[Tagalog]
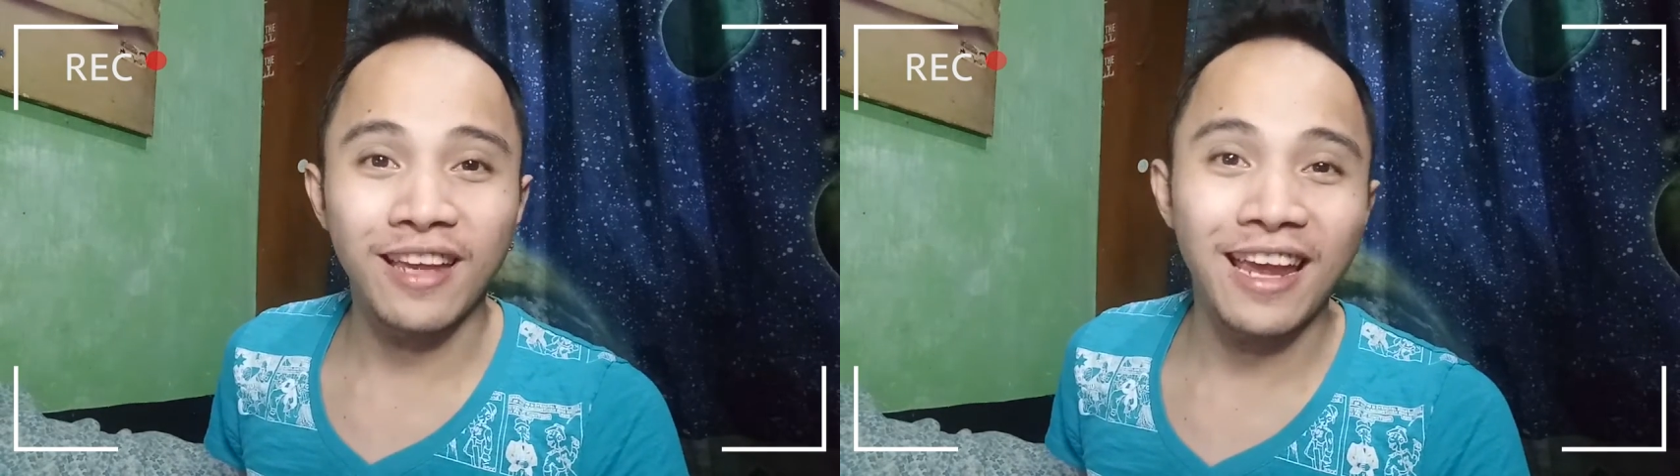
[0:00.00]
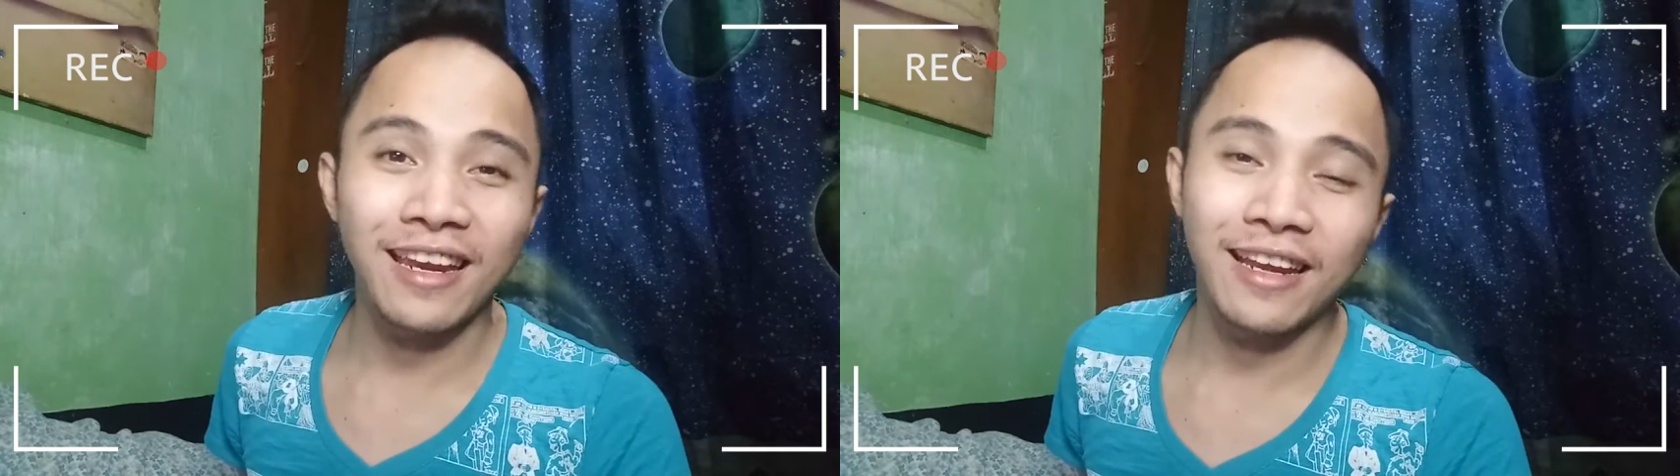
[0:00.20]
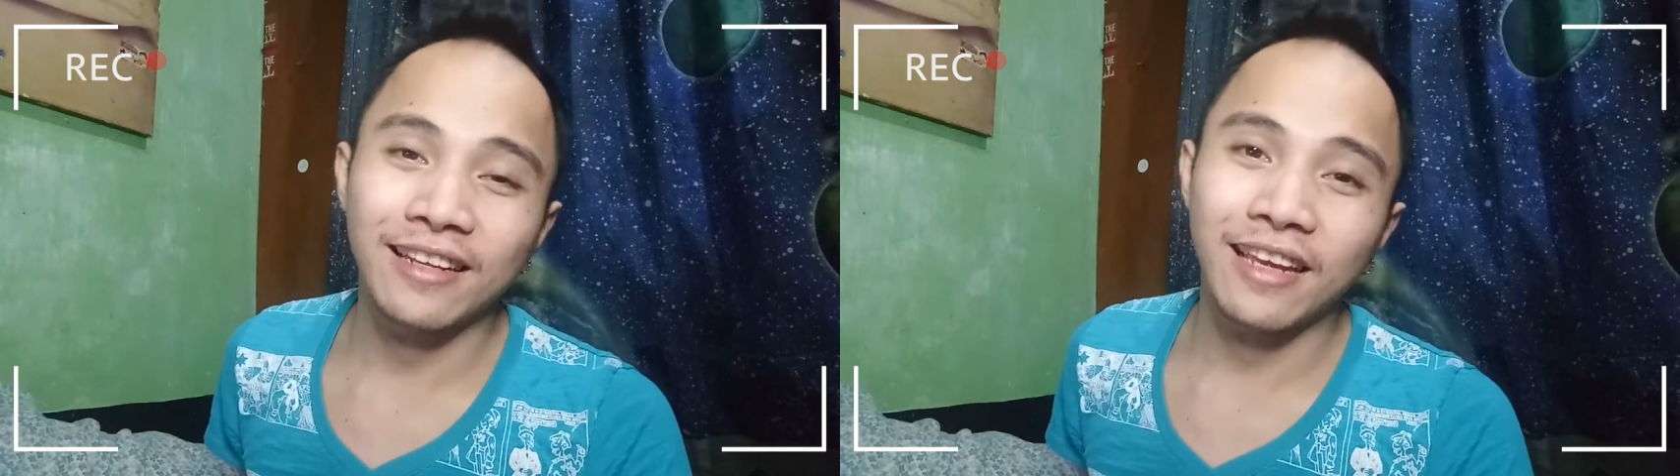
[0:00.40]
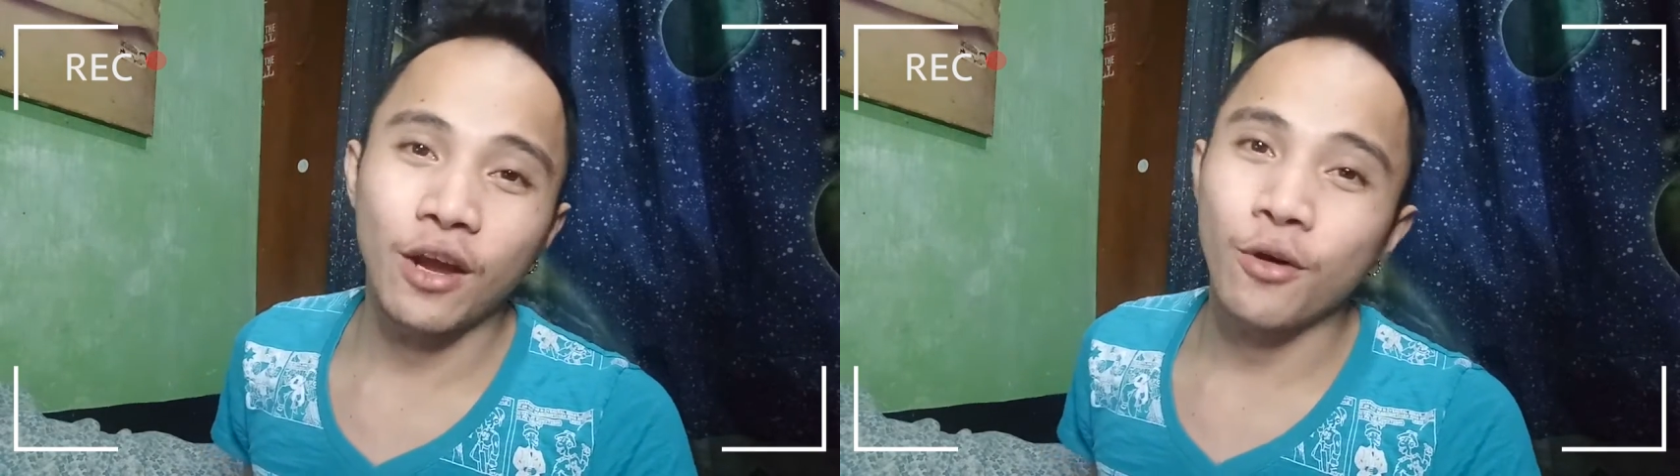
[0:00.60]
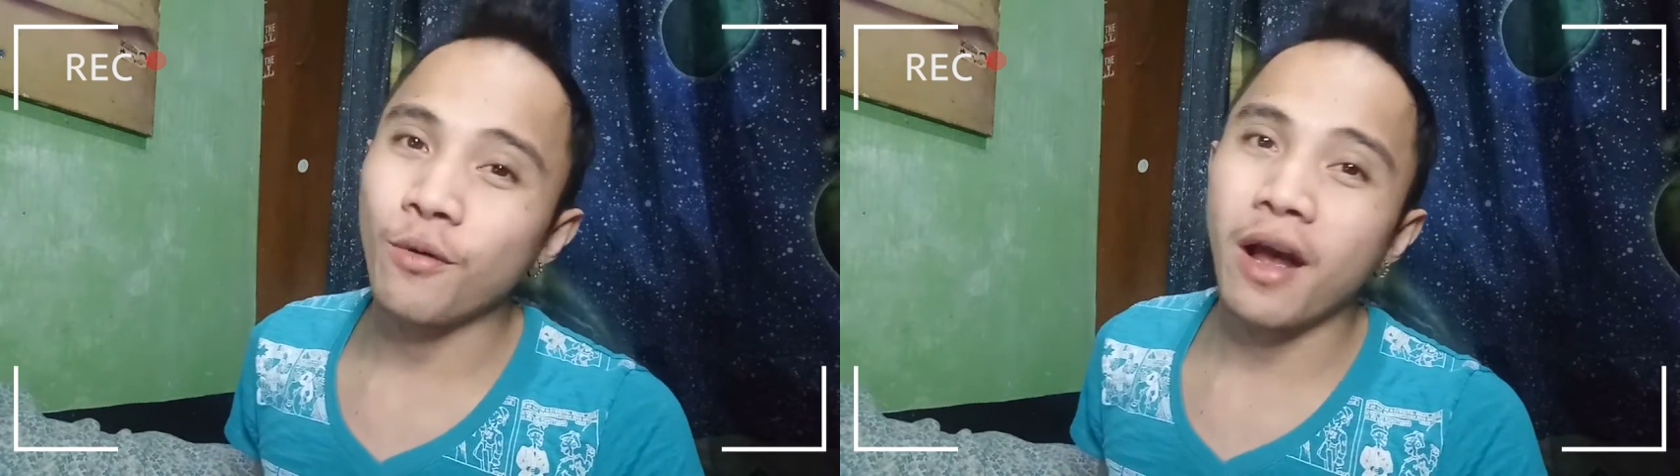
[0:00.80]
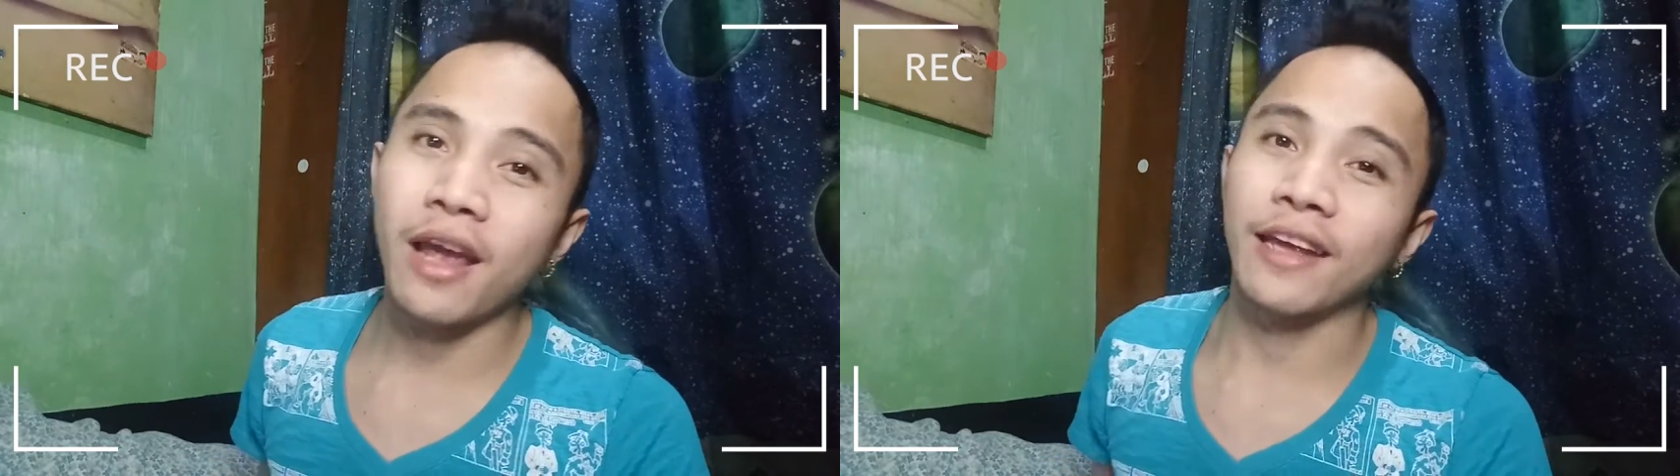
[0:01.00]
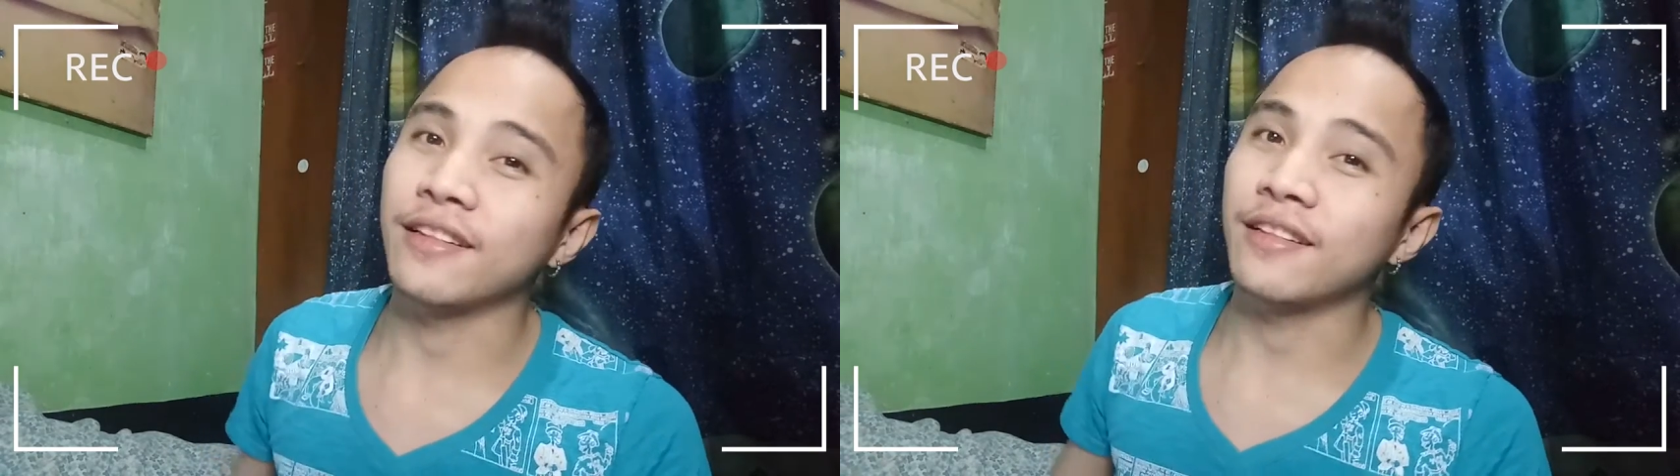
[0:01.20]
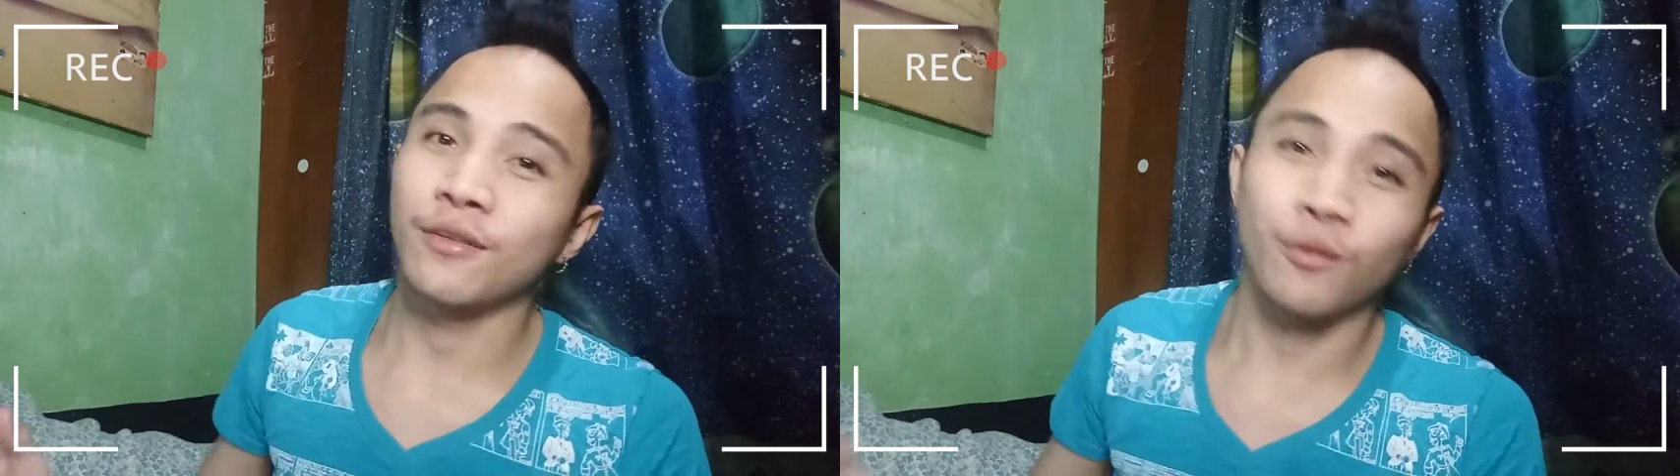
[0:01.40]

K-E-N-K-O-Y and